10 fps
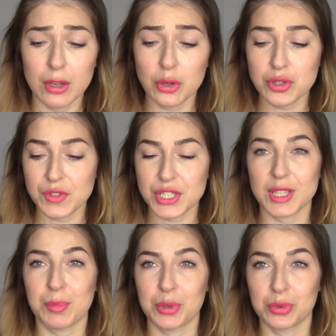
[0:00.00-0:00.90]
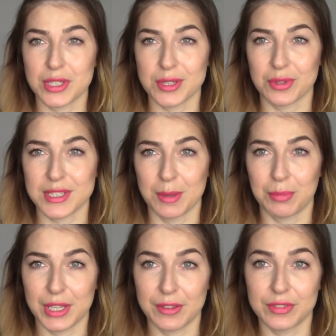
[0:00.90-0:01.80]
Oczywiście te produkty są
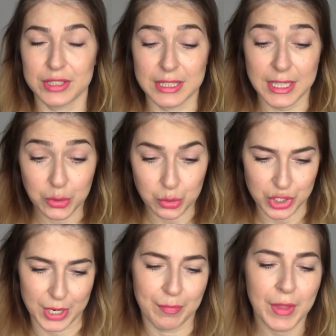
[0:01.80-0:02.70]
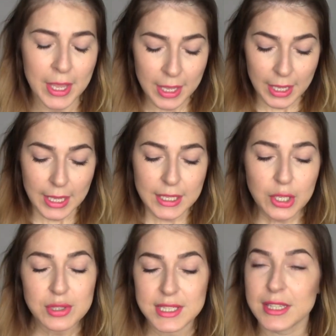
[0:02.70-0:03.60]
dostępne w naturze.
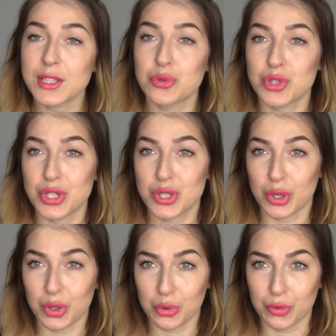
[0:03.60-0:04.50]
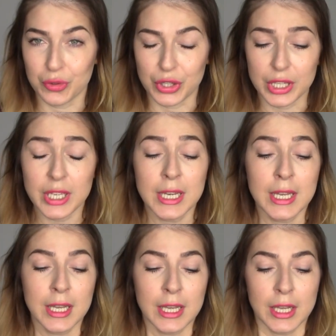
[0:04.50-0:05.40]
I ostatnią rzecz z kolorówki.
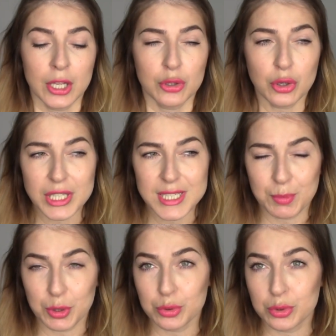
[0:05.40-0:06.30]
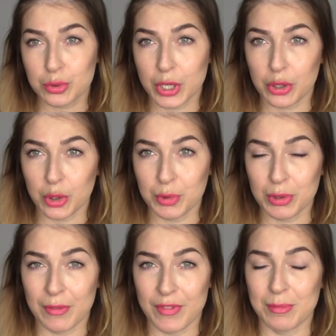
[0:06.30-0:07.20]
To jest produkt, którego
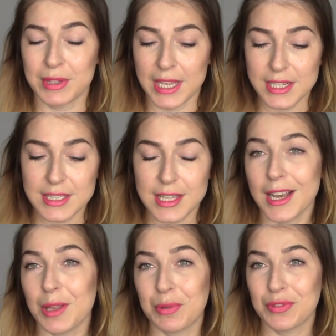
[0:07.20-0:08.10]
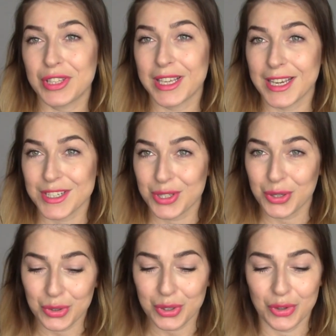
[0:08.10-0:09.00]
robiłam Wam test, ale pewnie nie każdy
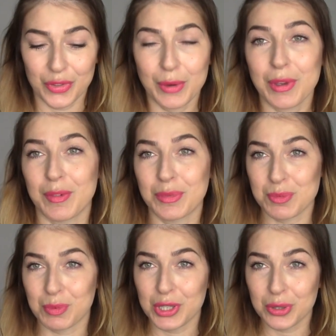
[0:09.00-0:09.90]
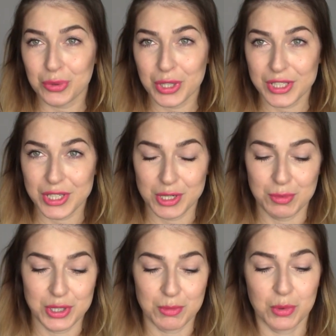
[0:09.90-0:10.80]
go oglądał. Ja Wam też podlinkuję gdzieś,
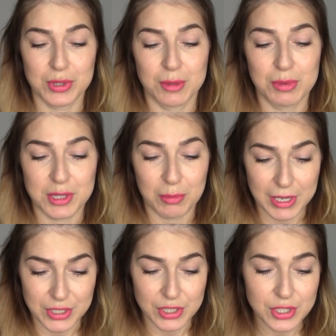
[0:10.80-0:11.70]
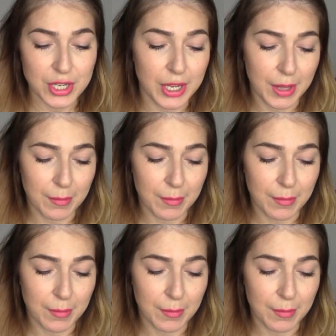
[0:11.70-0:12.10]
żebyście mogły sobie zobaczyć.